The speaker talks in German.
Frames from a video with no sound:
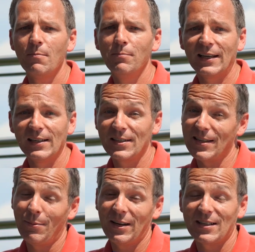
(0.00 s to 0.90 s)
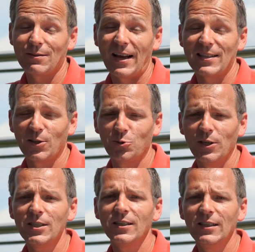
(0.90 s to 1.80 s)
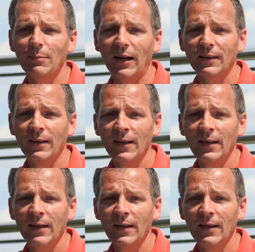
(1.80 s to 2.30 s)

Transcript: Mittels. Aber das weiß natürlich niemand.